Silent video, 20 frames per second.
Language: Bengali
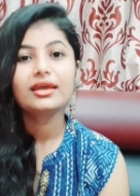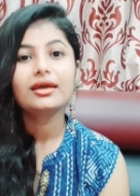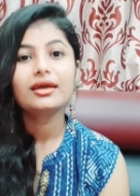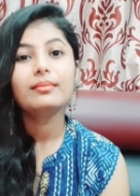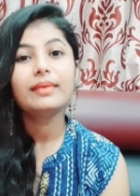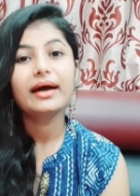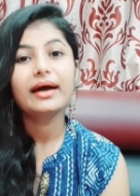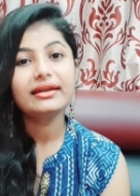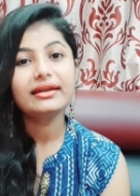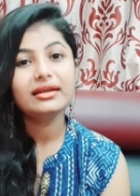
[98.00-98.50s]

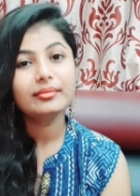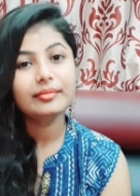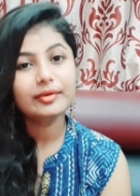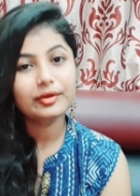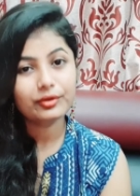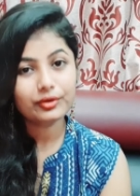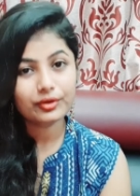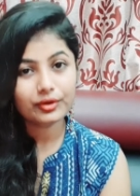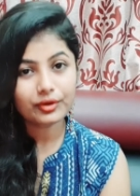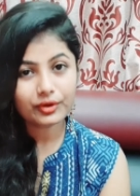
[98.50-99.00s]
বাইরে
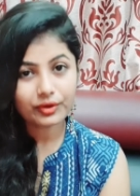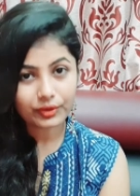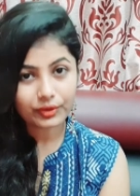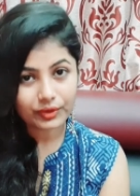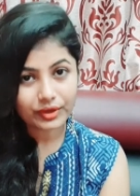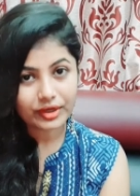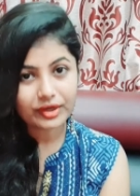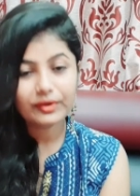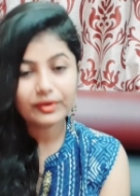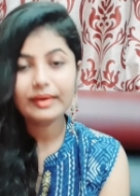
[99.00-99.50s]
বেরোনোর
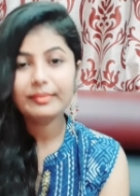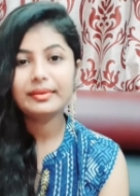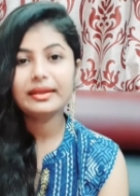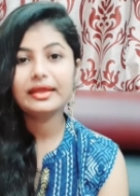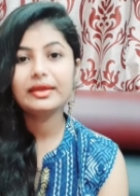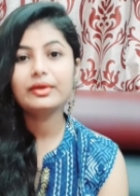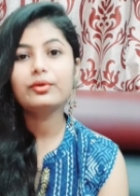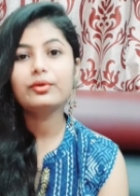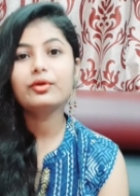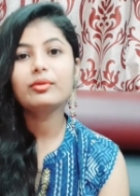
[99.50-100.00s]
হলেও
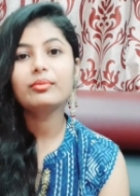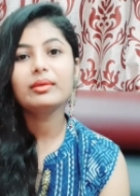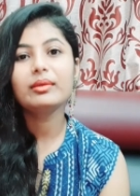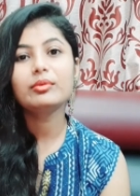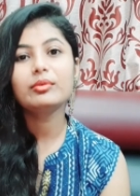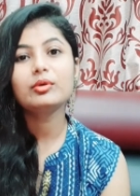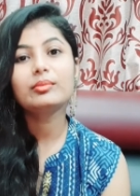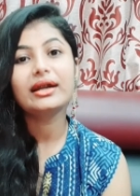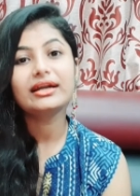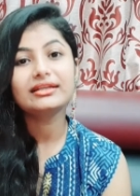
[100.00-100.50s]
অ্যাপ্লাই করবে
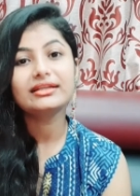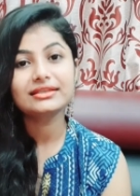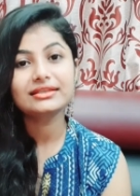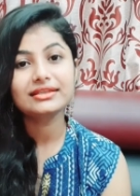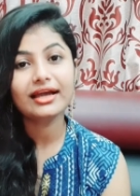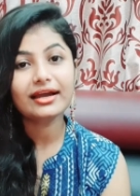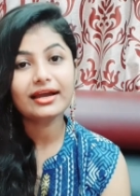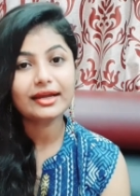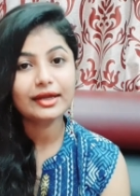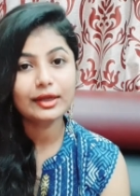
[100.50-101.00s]
এবং বাড়িতে
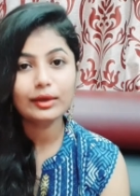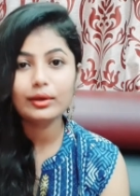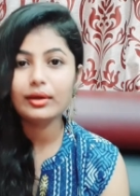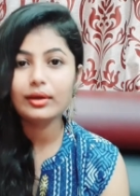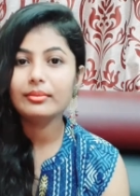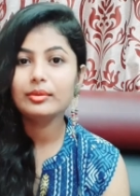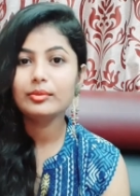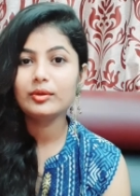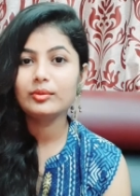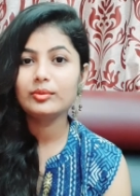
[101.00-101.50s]
থাকলেও
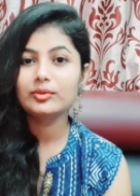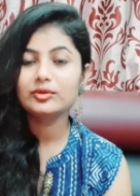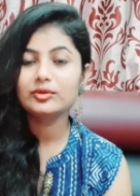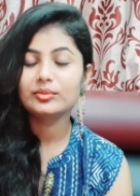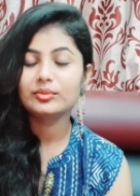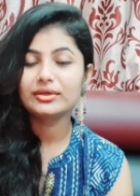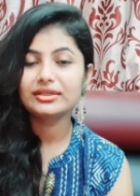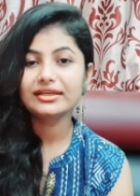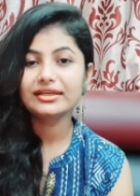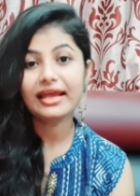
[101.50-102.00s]
আমি বলবো
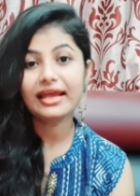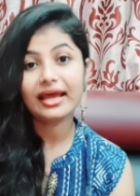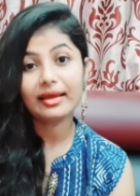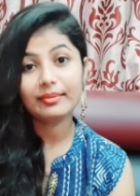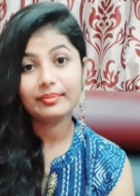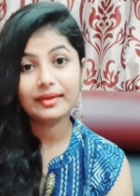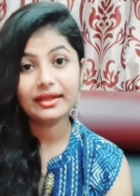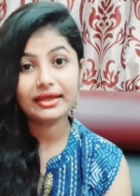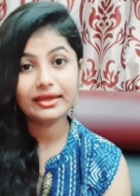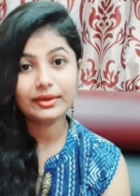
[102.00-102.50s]
তোমাদের
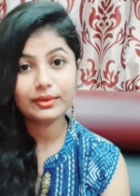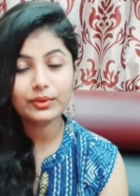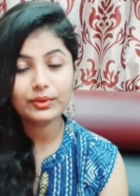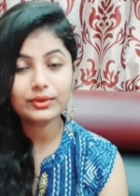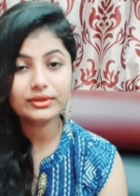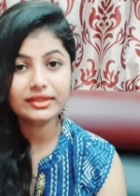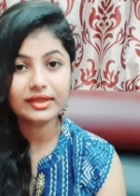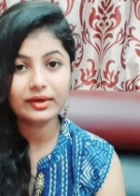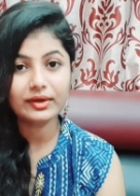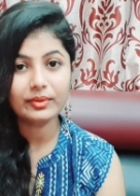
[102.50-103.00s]
অ্যাপ্লাই
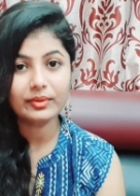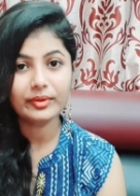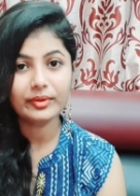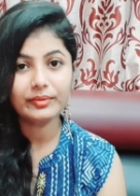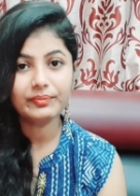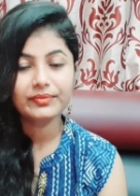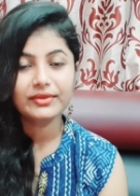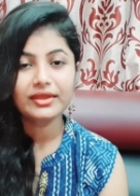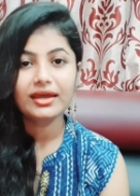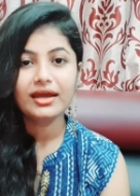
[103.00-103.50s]
করতে হবে
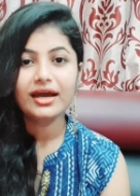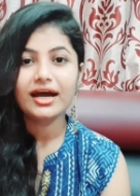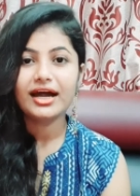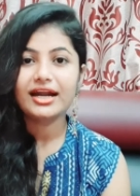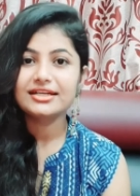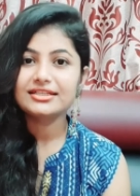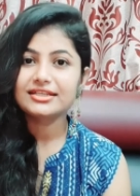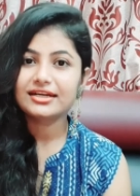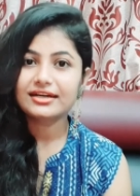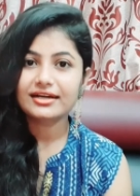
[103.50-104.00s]

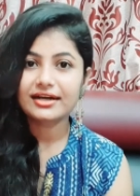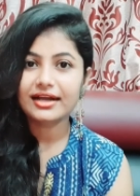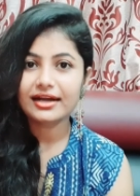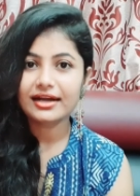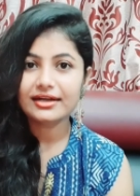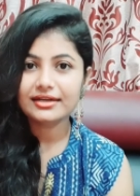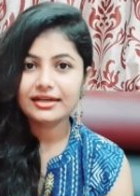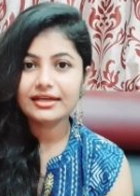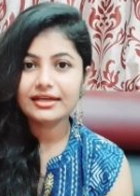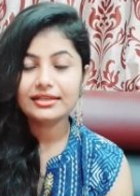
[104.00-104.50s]
আর যারা
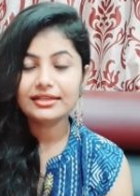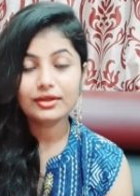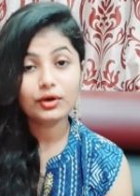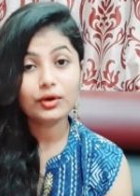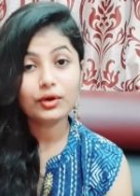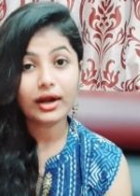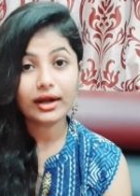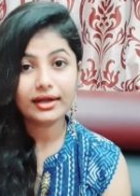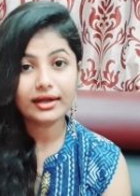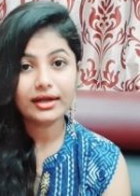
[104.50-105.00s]
রান্নায়
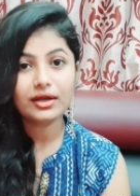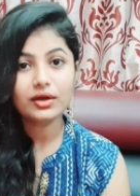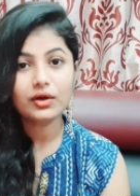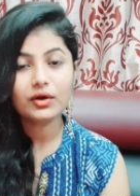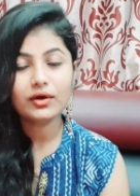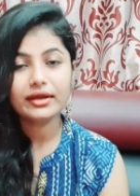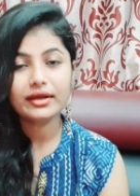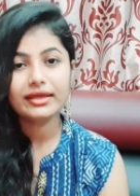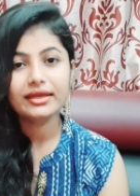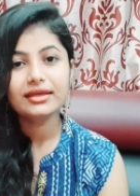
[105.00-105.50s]
যারা রান্না
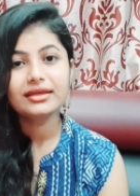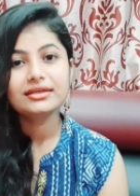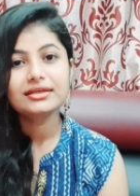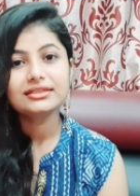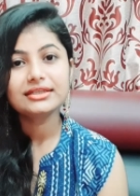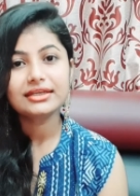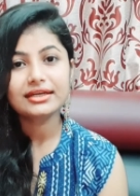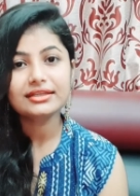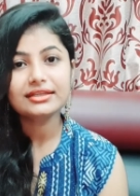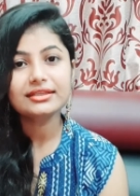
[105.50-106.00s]
করে
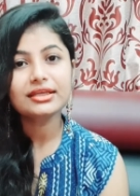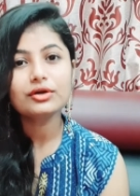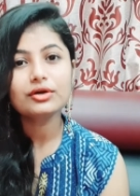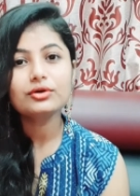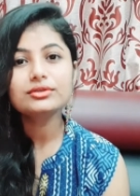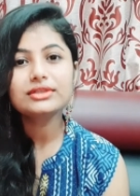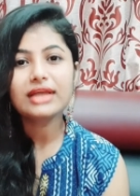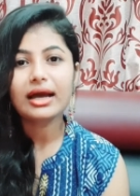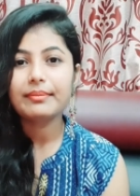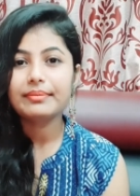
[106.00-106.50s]
সেখান
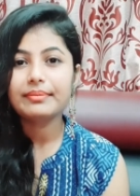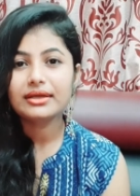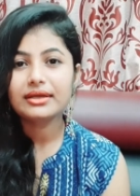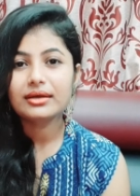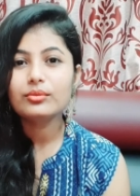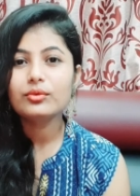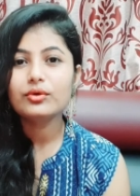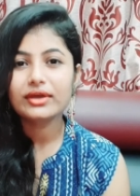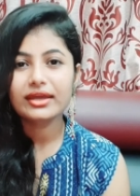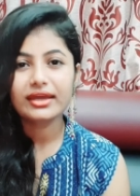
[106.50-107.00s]
থেকেও
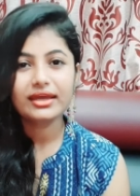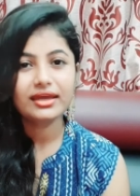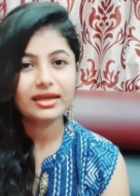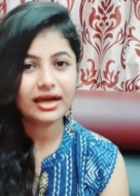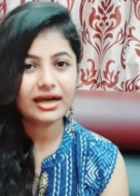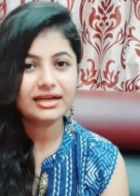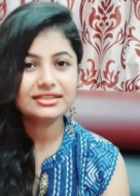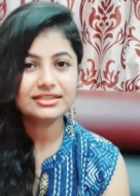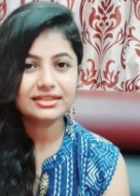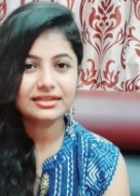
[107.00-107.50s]
তাপটা মুখে
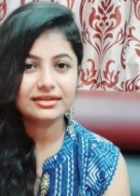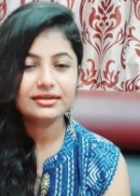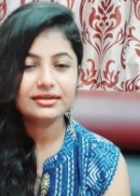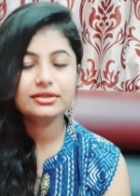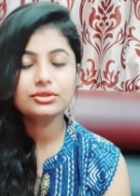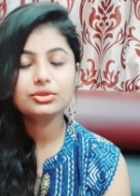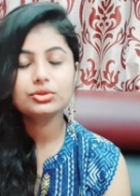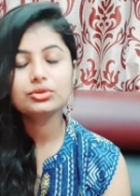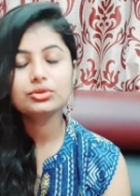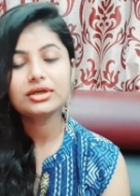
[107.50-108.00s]
আসে না
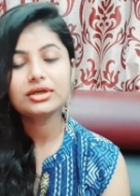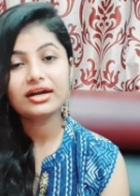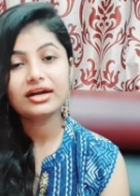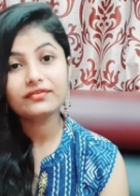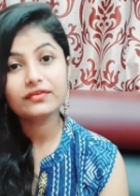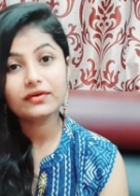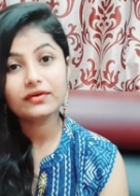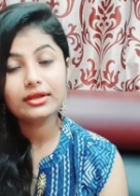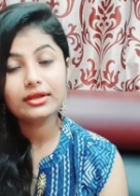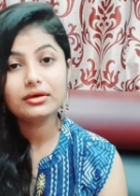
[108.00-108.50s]
তো তার
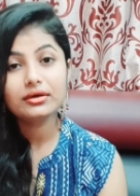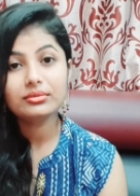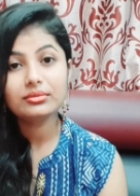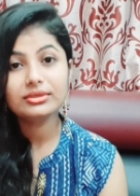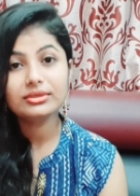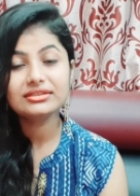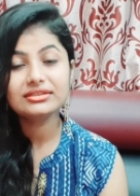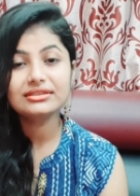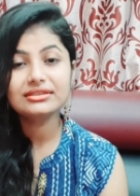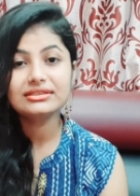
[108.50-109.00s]
ফলেও
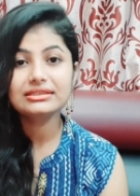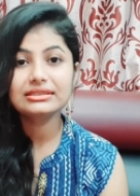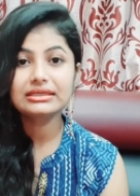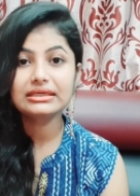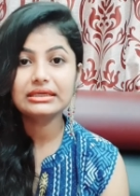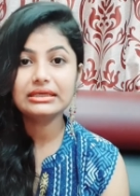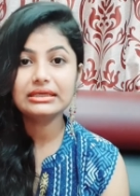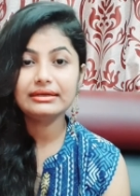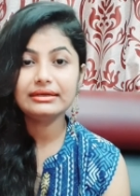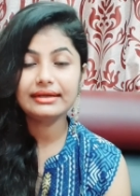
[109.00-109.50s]
আমাদের
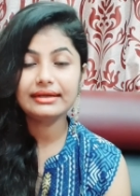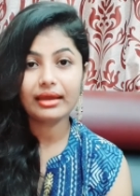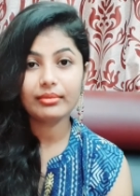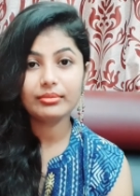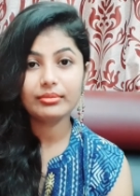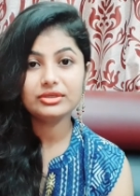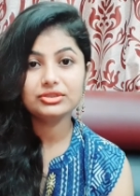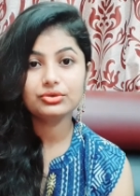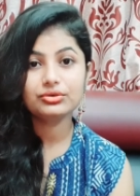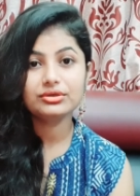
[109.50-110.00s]
স্কিন
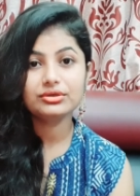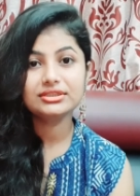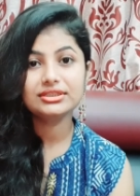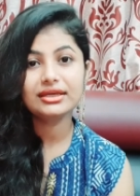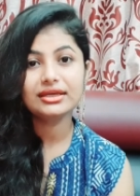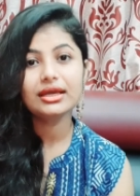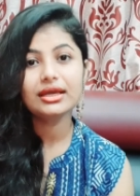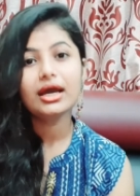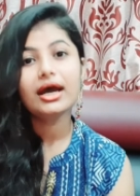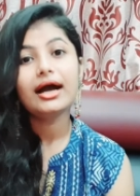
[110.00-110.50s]
ড্যামেজ হয়ে
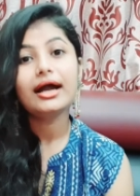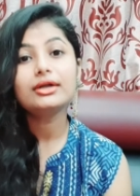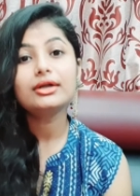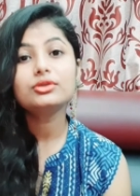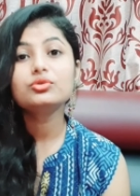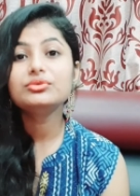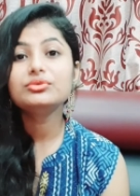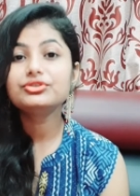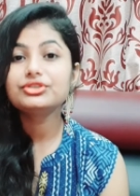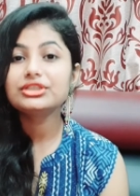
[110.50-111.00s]
যায় আর
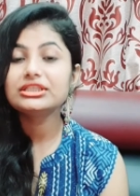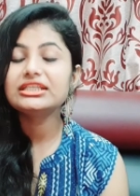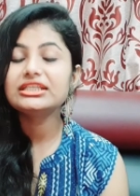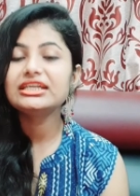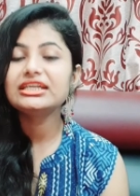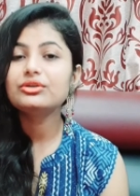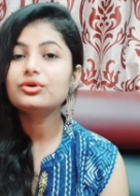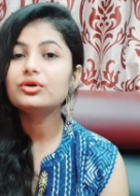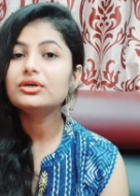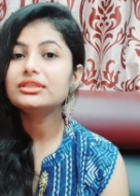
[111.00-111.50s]
তুমি যদি
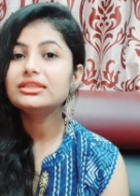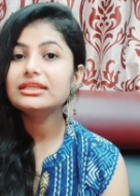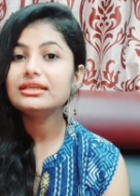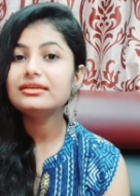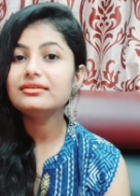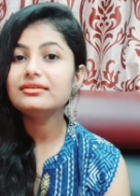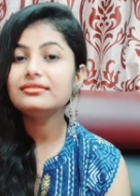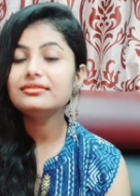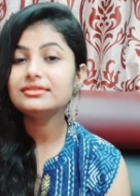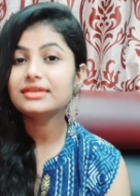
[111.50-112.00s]

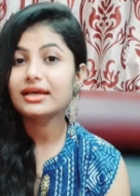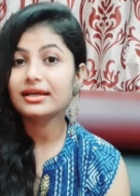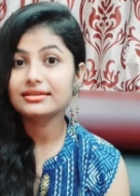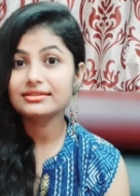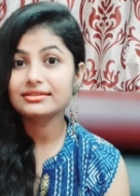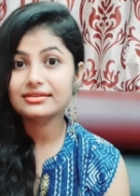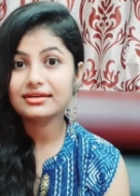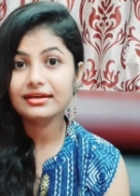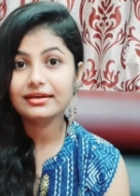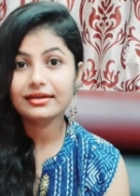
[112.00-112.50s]
দীর্ঘদিন
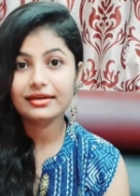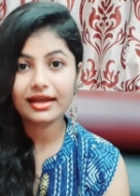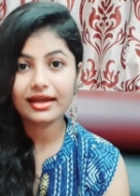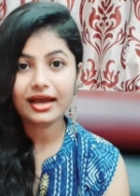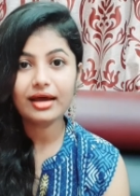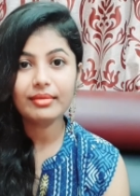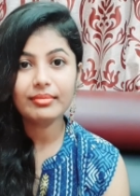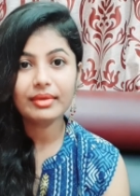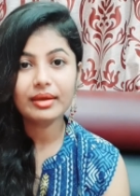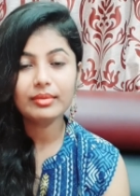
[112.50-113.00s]
সানস্ক্রিন
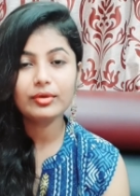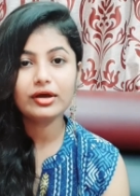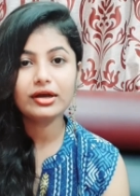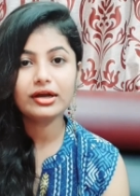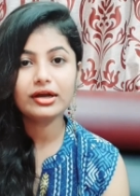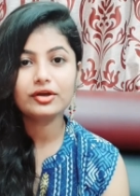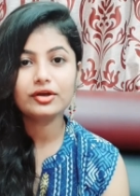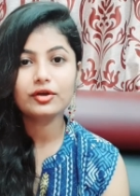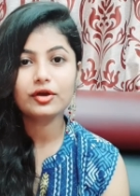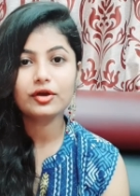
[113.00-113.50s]
না
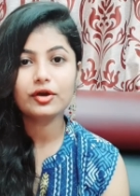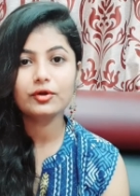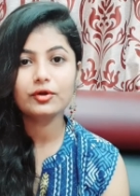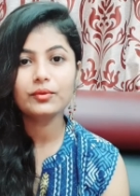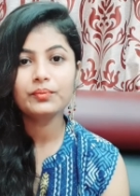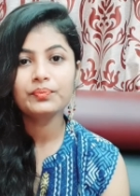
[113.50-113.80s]
ব্যবহার করো